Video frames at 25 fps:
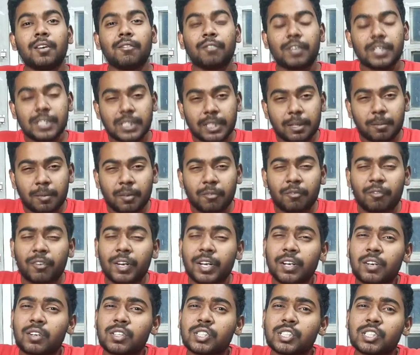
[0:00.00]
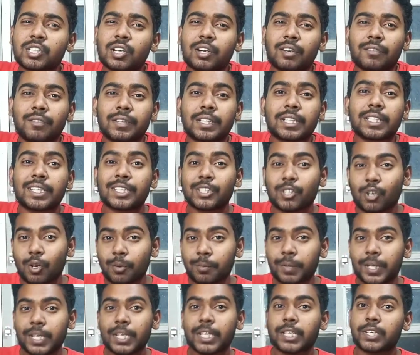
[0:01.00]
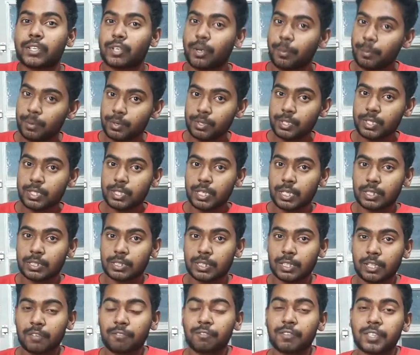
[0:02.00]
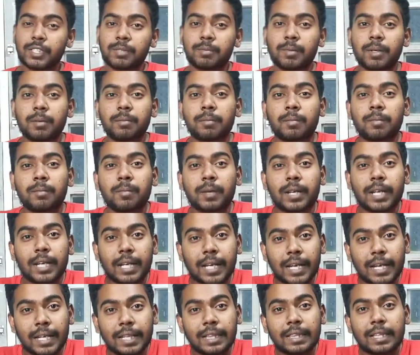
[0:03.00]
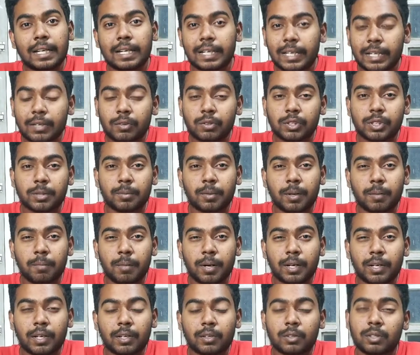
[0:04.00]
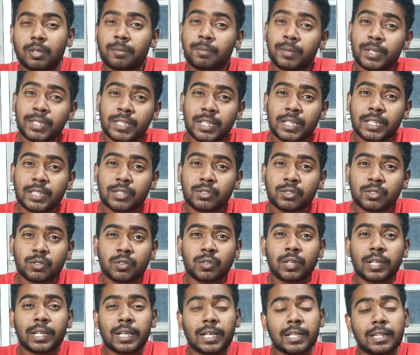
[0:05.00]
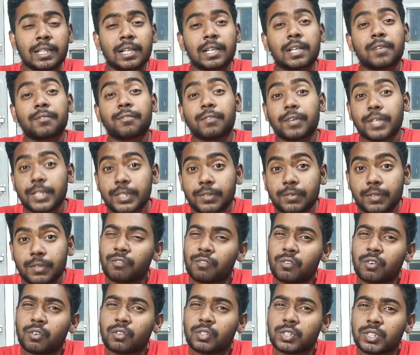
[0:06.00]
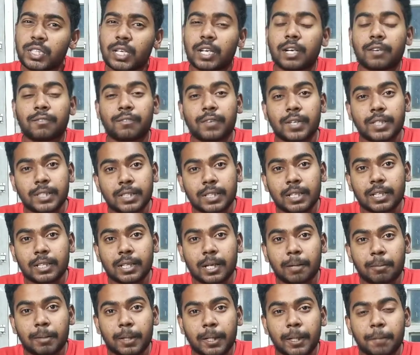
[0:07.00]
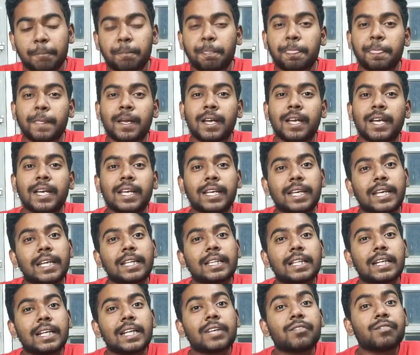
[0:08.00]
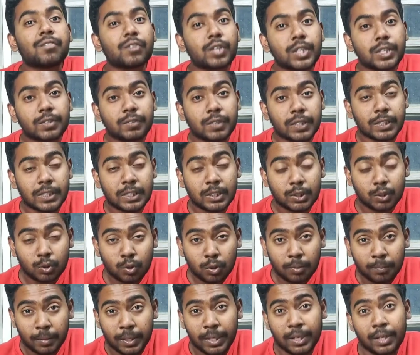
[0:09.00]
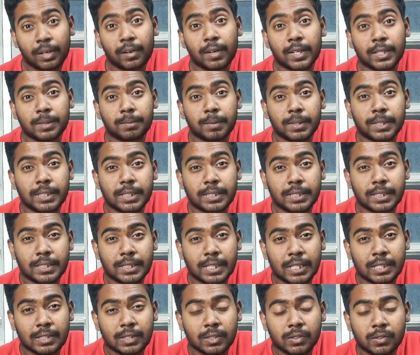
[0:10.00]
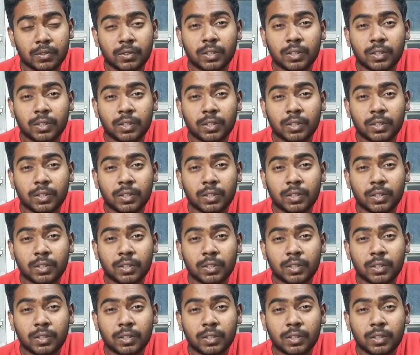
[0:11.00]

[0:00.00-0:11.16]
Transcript: ఫ్రెండ్స్ ఇంకా మనం వై నాట్ స్టార్ట్ విత్ షామీ షామీ నుంచి స్టార్ట్ చేద్దాం ఫస్ట్ మనం కే థర్టీ గురించి మనం మాట్లాడుకుందాం రీసెంట్లీ చూసుకుంటే కే థర్టీ ఫైవ్ జీ వర్షన్ కోర్స్ ఇక్కడ ఫైవ్ జీ లేదు కాబట్టి కే థర్టీ ఫోర్ జీ వర్షన్ సూన్ మన ఇండియాలో ఎక్స్పెక్ట్ చేసే ఛాన్సెస్